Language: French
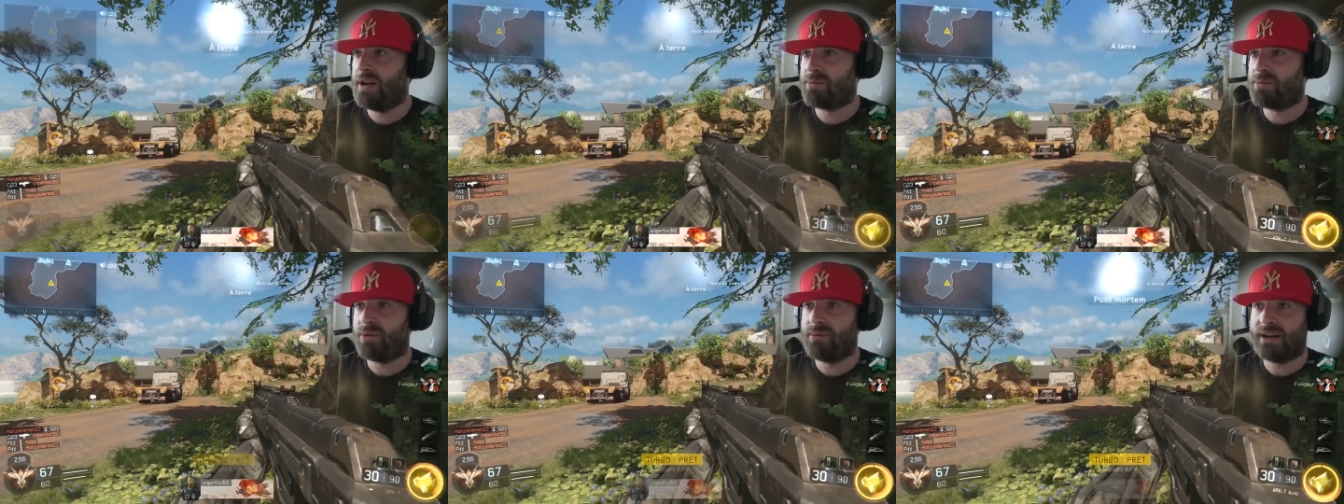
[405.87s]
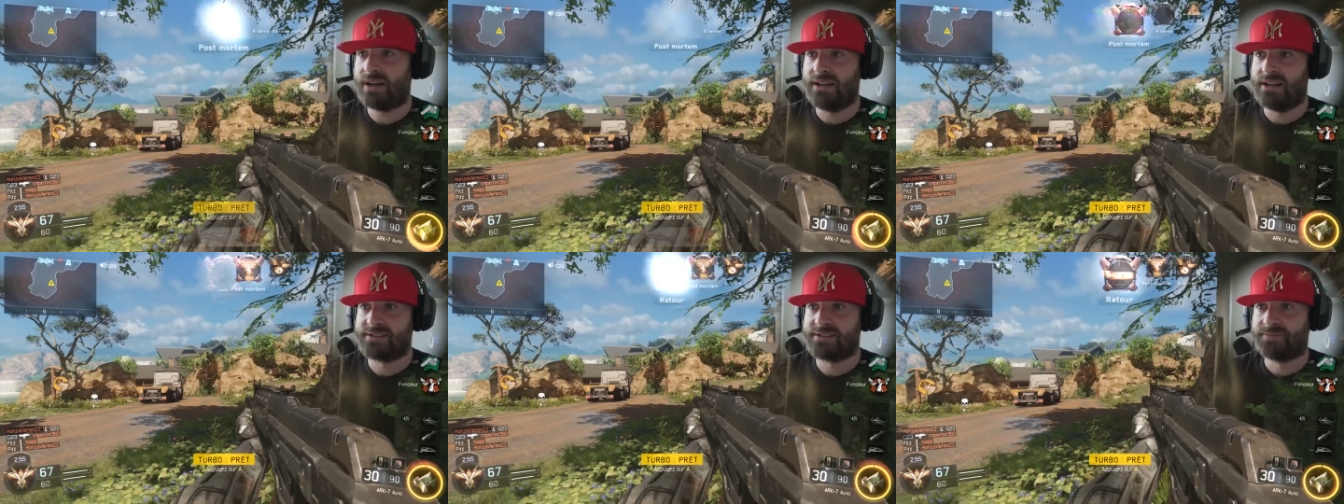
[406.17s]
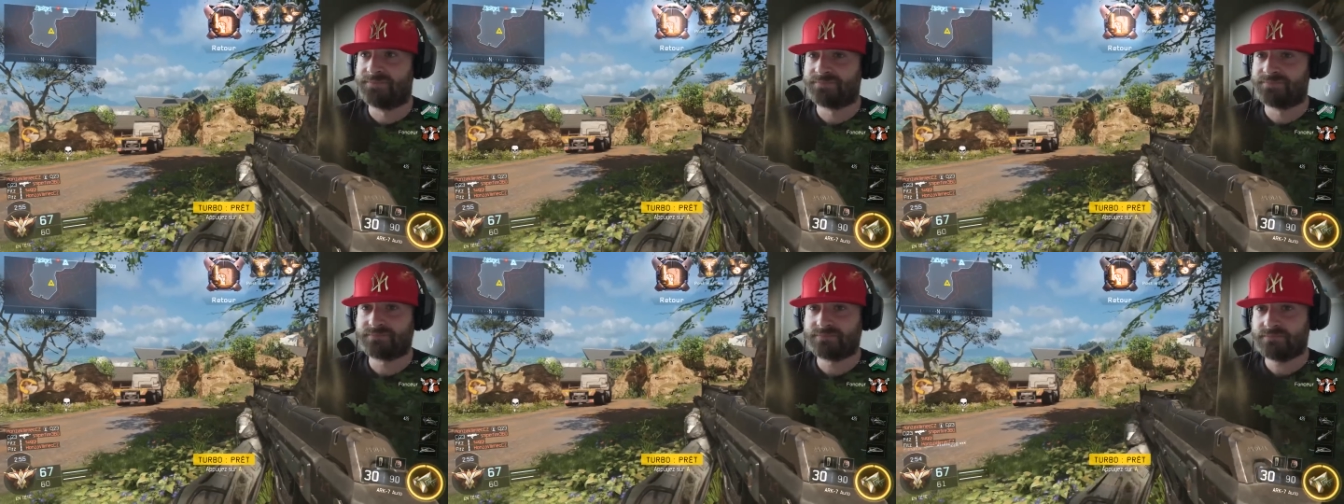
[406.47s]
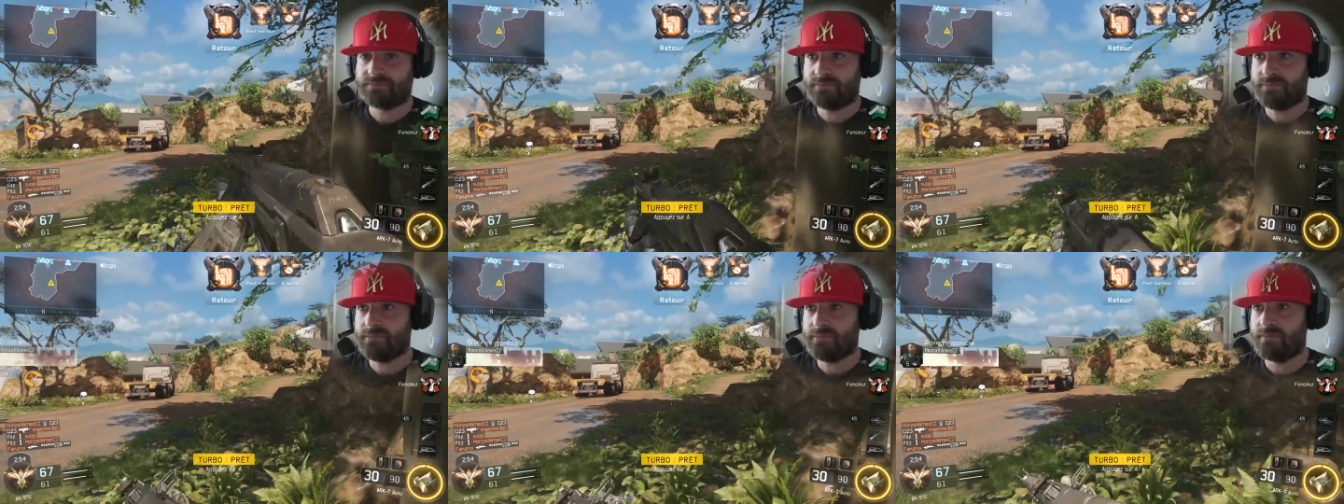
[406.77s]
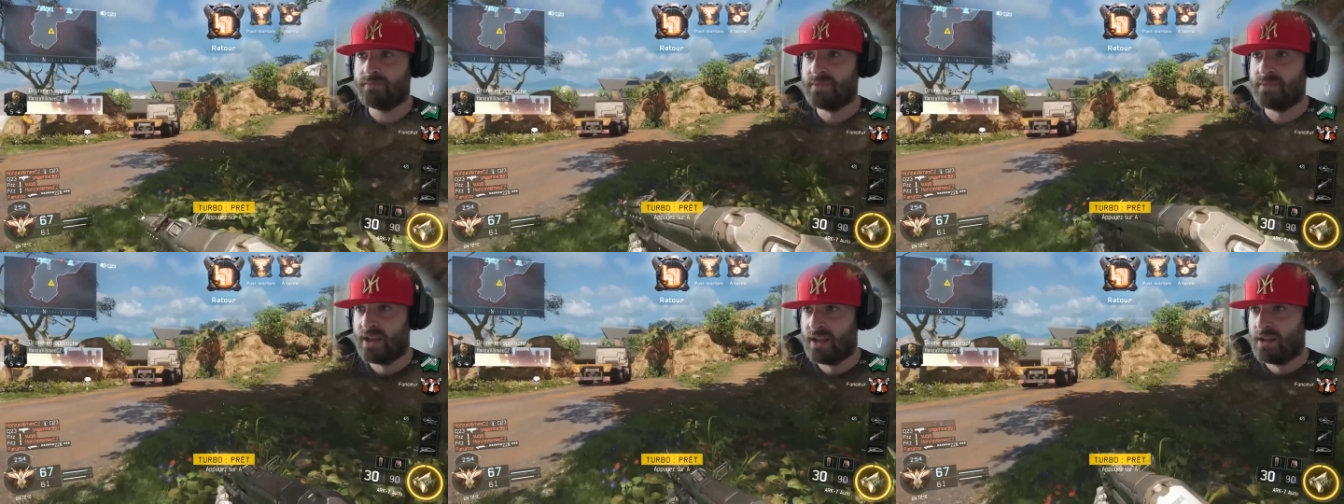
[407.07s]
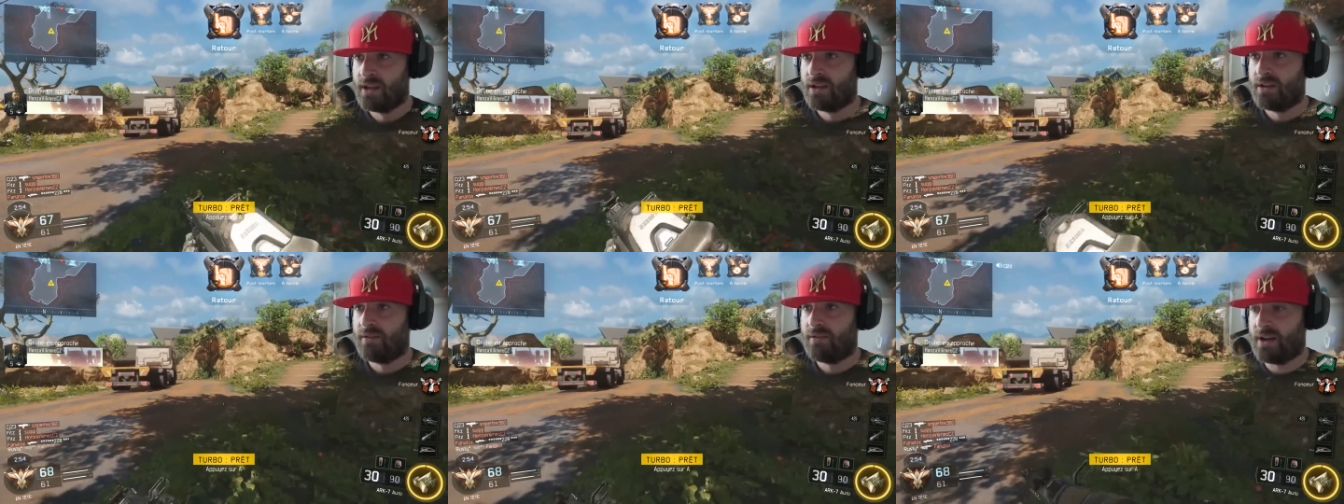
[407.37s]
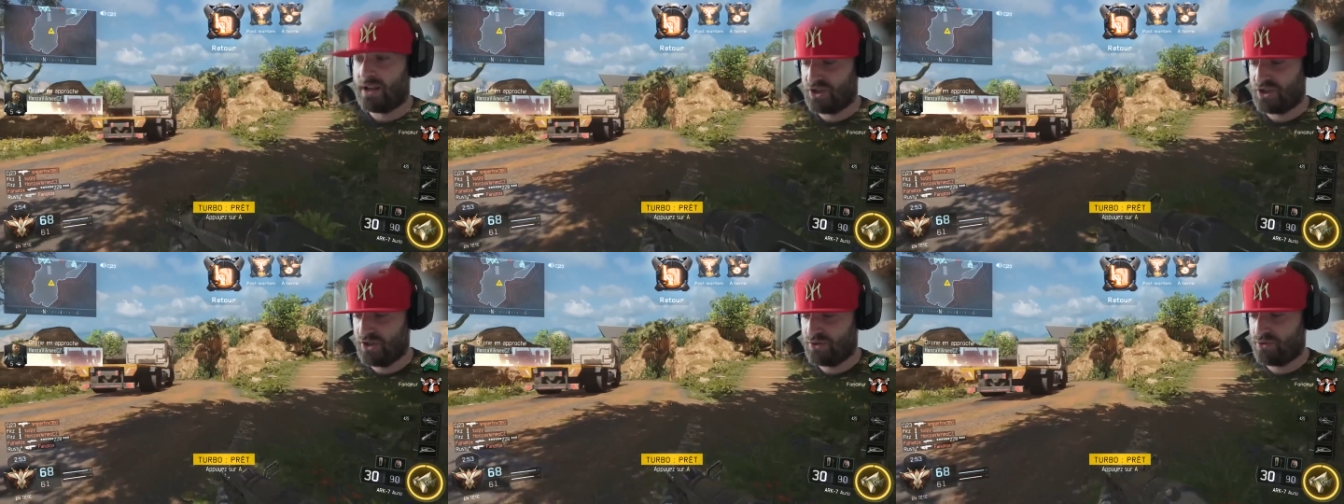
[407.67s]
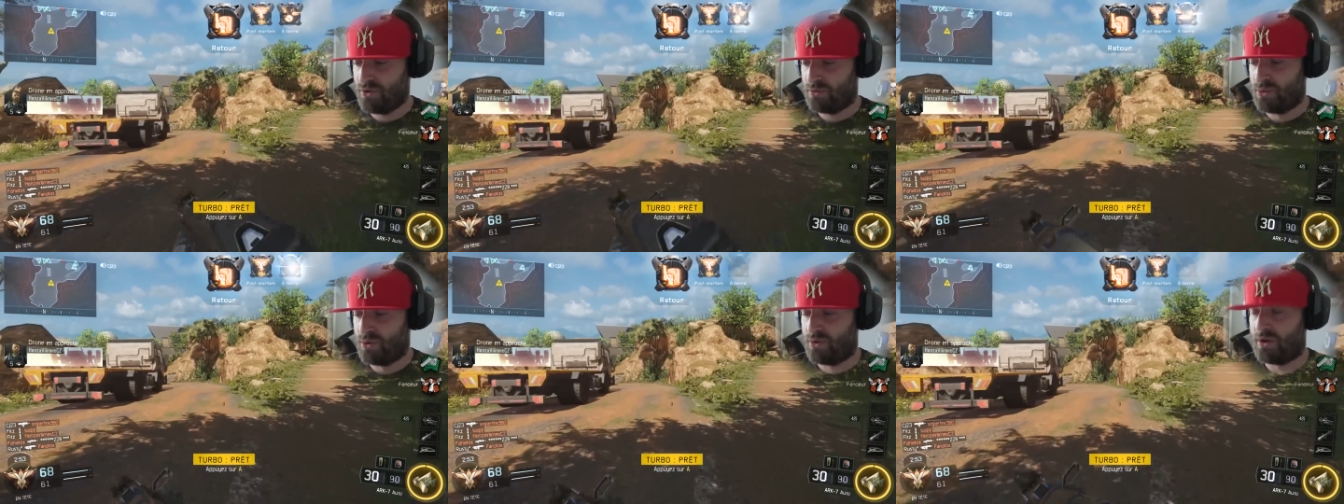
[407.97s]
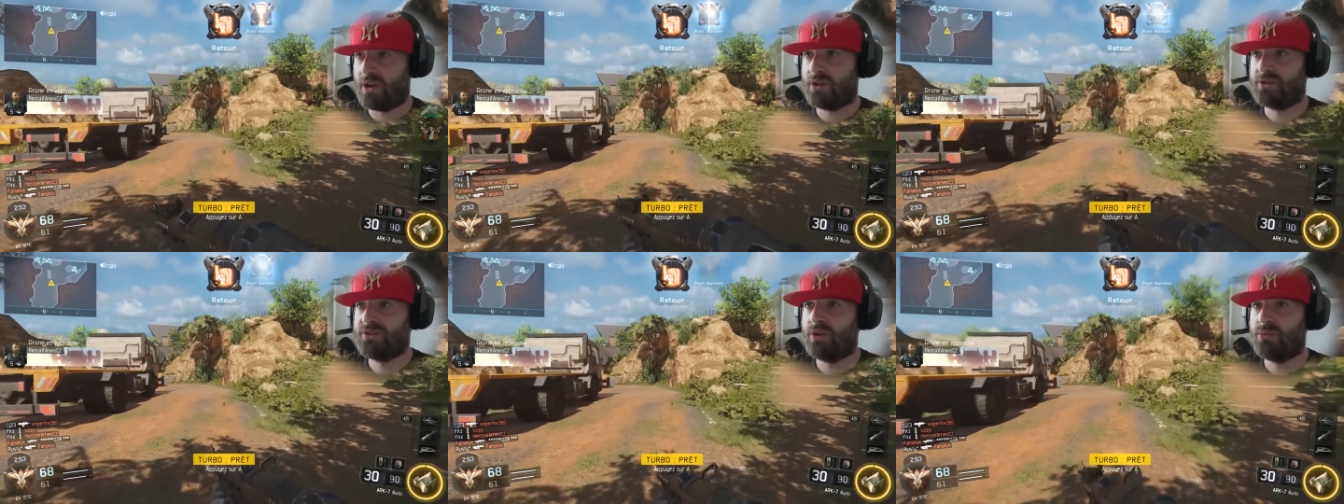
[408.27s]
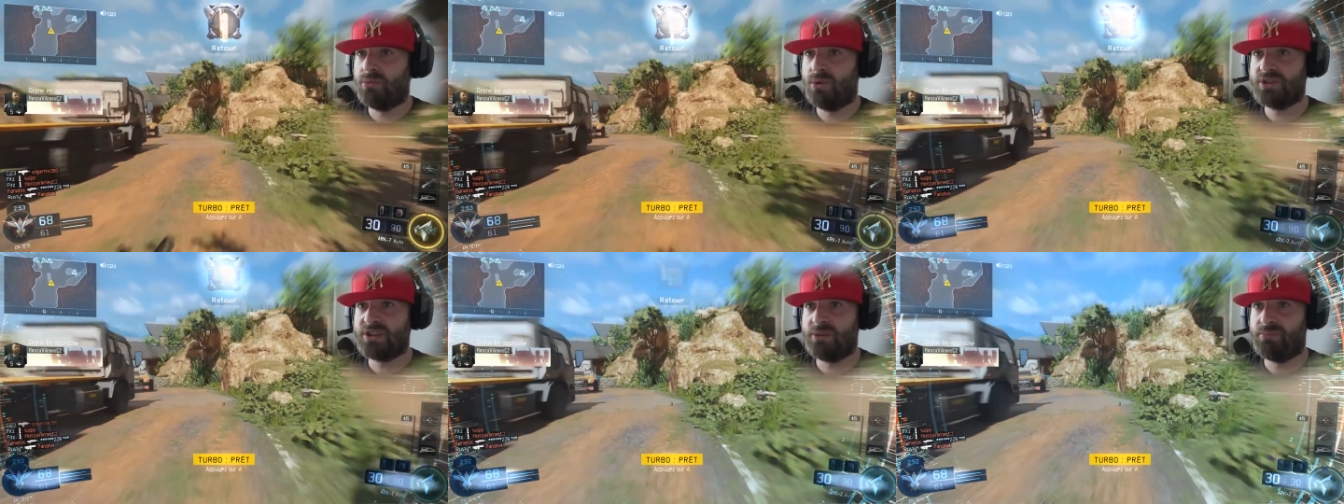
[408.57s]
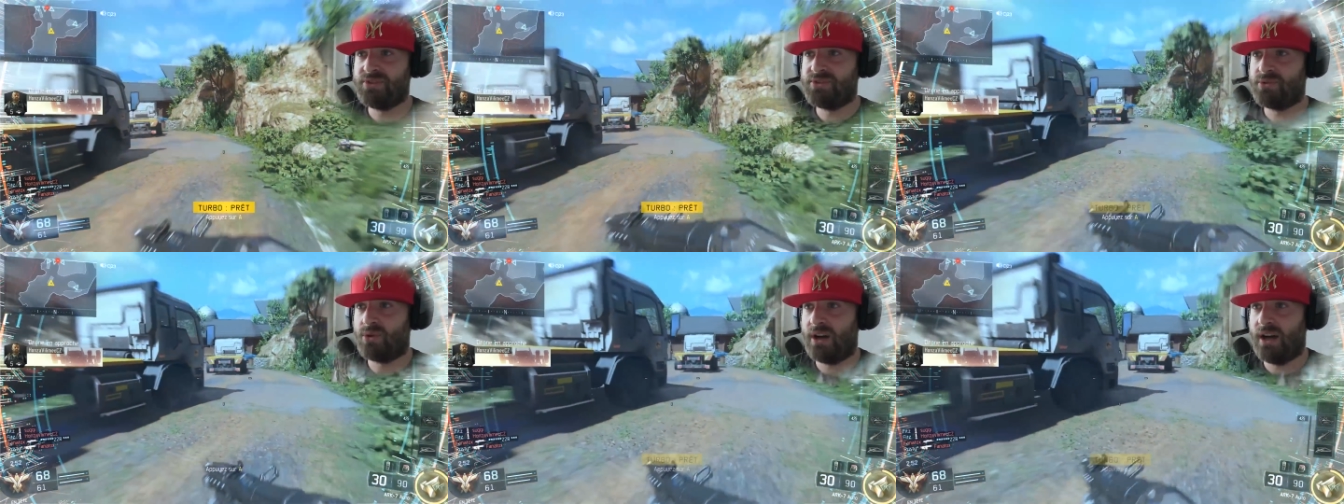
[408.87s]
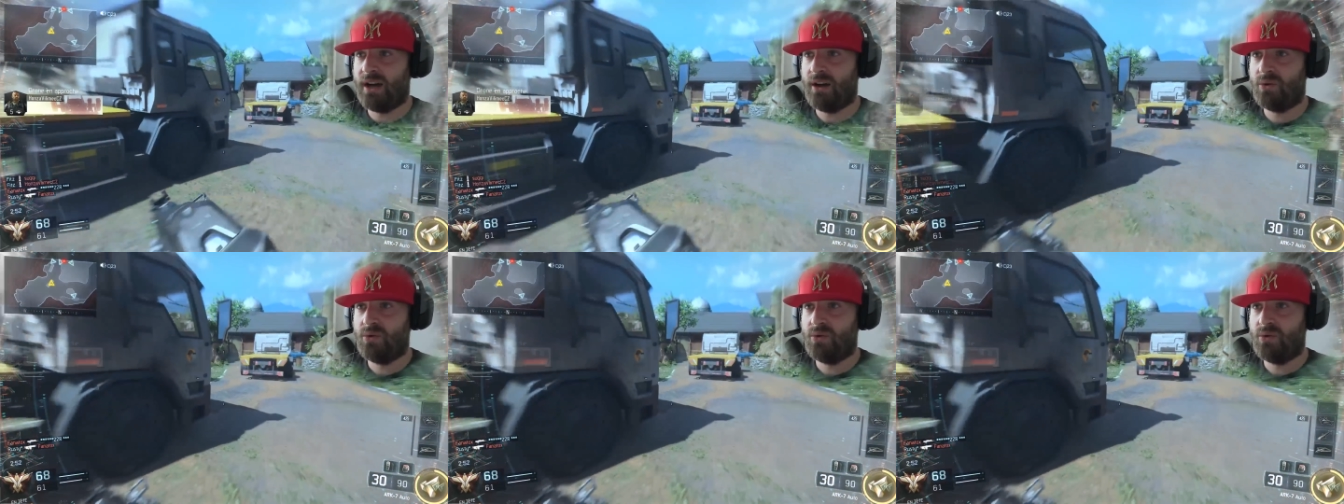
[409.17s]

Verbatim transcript: la première classe. Voilà, j'ai turbo. Alors turbo, j'appuie sur A.